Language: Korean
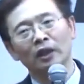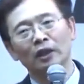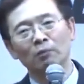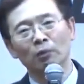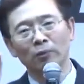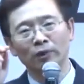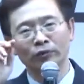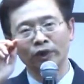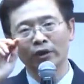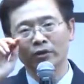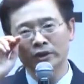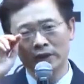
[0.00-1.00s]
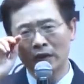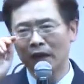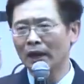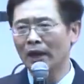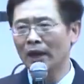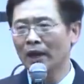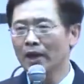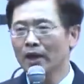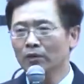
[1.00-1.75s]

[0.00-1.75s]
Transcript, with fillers: 날 때 보면 계열사에